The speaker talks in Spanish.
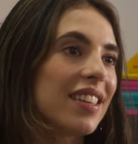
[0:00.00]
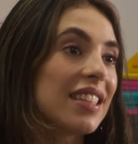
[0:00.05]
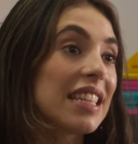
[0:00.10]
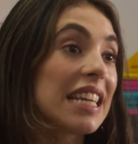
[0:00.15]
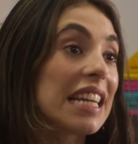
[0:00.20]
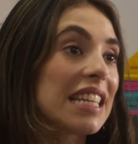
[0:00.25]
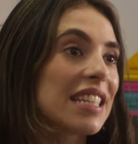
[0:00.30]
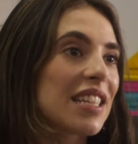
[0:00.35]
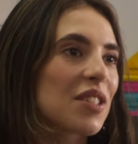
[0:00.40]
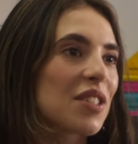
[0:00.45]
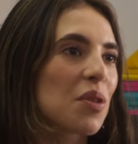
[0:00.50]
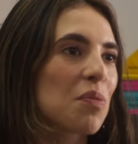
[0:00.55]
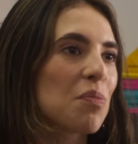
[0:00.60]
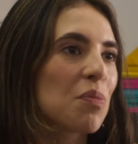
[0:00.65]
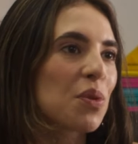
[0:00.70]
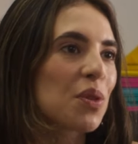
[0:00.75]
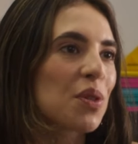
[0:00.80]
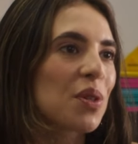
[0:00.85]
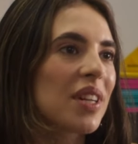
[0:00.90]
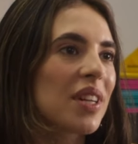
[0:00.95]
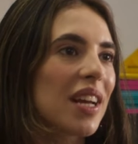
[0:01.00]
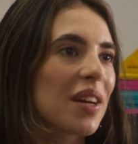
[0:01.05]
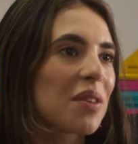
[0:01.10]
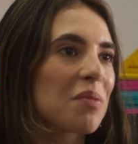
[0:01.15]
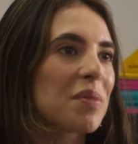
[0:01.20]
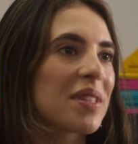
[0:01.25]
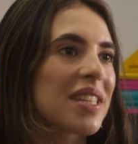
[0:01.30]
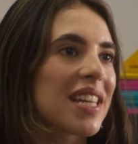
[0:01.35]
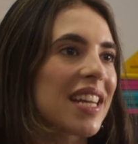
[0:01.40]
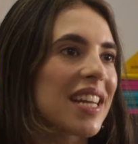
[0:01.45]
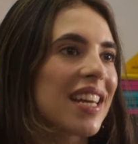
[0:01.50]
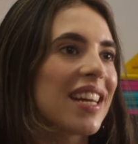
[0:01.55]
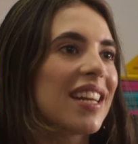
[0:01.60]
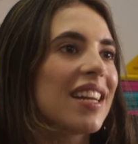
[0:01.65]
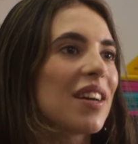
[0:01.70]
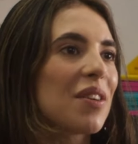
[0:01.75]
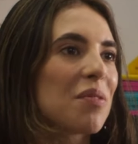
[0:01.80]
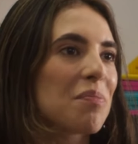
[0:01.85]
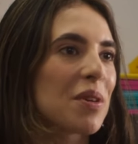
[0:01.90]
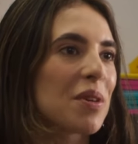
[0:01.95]
¿Se les descompuso en la comisaría
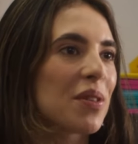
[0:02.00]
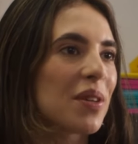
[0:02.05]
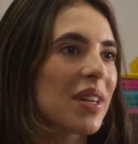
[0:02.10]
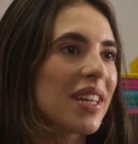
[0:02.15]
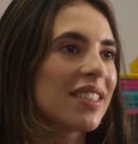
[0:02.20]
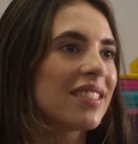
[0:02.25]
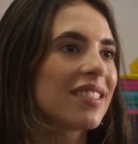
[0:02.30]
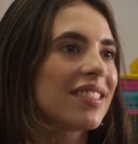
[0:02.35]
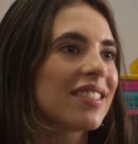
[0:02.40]
la copiadora?